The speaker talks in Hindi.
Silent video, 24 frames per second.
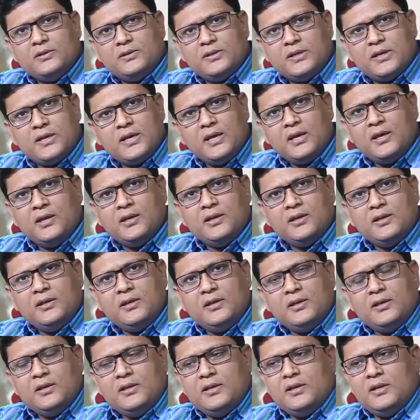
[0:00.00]
ठीक है
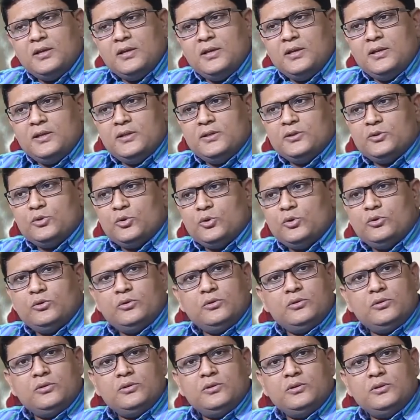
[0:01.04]
तो
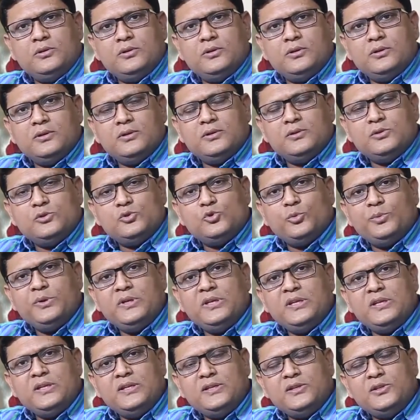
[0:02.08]
जो भी
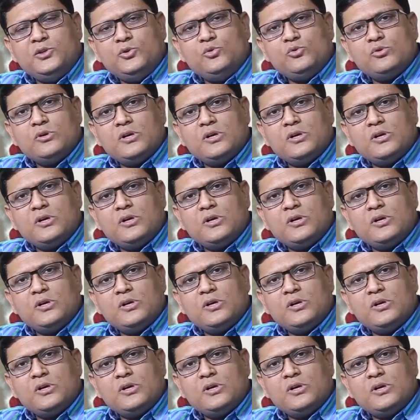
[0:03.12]
नीतियों